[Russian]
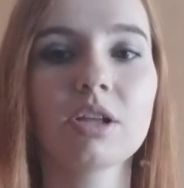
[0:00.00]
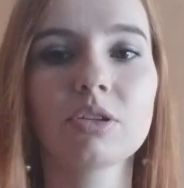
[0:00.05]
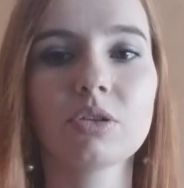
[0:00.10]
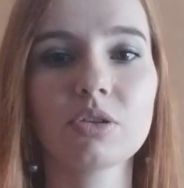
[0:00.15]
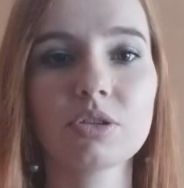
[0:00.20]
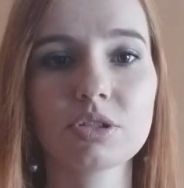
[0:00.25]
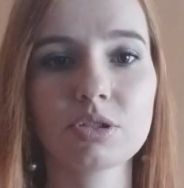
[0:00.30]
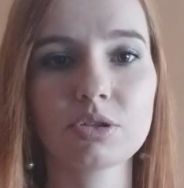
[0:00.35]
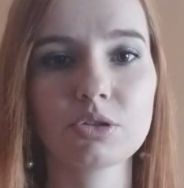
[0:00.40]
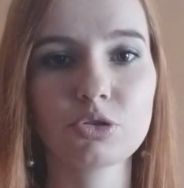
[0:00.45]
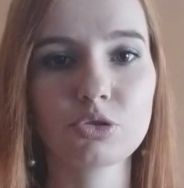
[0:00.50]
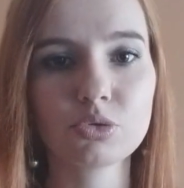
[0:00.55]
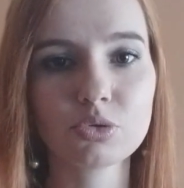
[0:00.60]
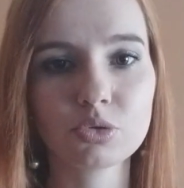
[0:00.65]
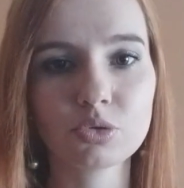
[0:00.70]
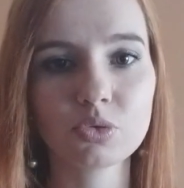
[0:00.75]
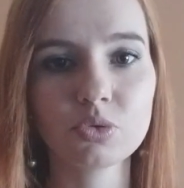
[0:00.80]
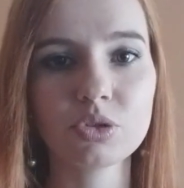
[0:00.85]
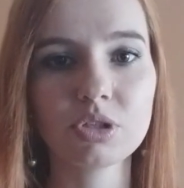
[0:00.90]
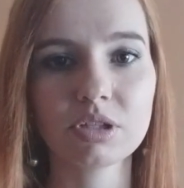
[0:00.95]
То есть
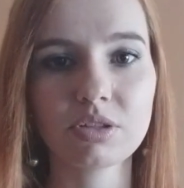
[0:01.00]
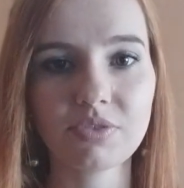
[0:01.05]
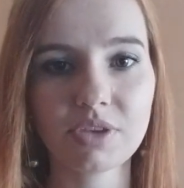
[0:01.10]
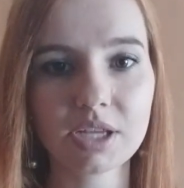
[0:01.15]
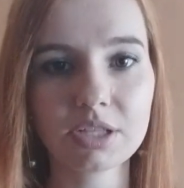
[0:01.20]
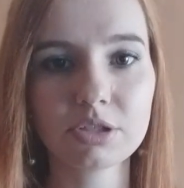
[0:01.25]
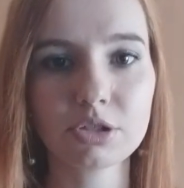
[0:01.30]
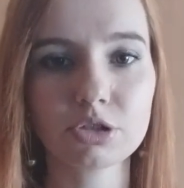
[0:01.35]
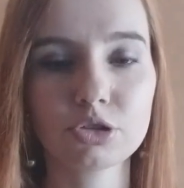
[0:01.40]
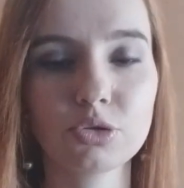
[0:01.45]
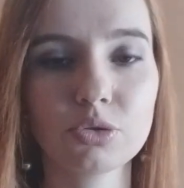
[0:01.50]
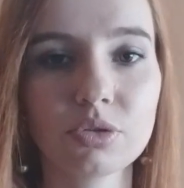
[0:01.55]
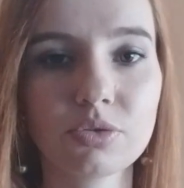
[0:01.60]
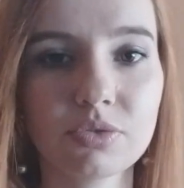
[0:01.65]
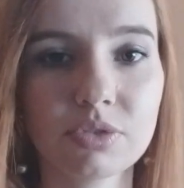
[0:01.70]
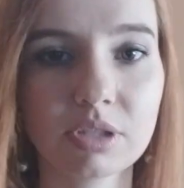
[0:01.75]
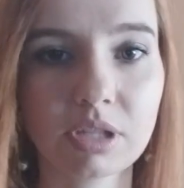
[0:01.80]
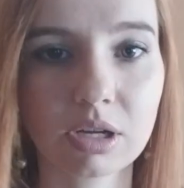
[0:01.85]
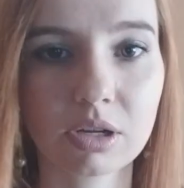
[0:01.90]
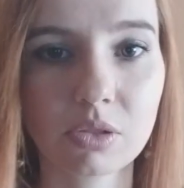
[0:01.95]
чуть дунет ветер, чуть
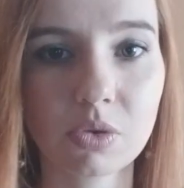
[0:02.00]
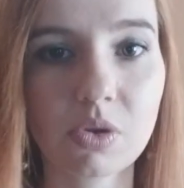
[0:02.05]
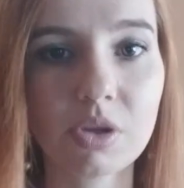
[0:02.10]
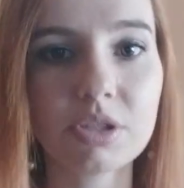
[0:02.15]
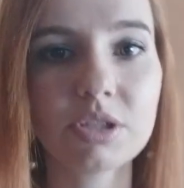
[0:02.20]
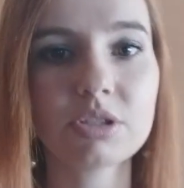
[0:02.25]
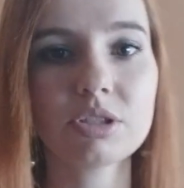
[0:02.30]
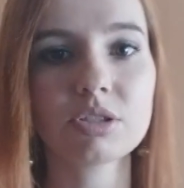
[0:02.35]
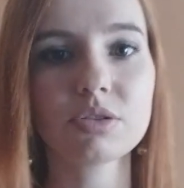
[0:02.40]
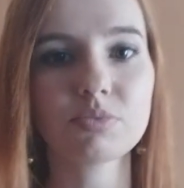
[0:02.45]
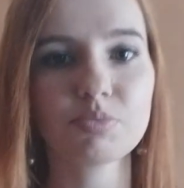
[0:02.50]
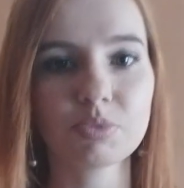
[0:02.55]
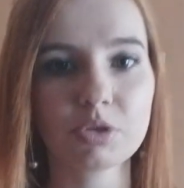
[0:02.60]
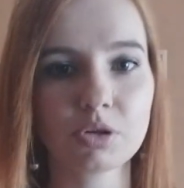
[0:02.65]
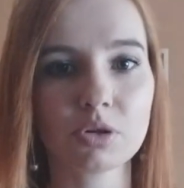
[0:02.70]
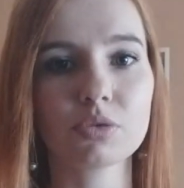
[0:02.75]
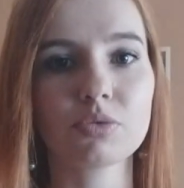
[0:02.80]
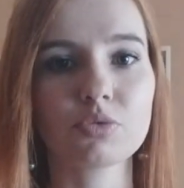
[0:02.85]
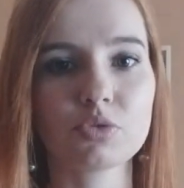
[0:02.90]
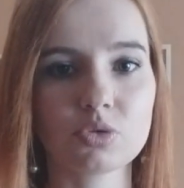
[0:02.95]
вы наклонитесь
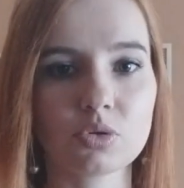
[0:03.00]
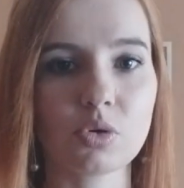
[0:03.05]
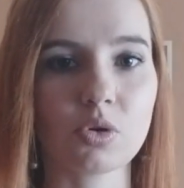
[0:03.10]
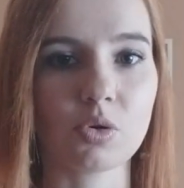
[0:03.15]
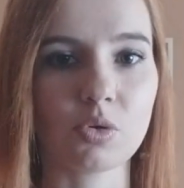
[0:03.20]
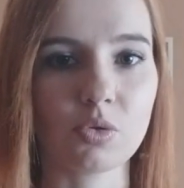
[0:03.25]
вперед, все,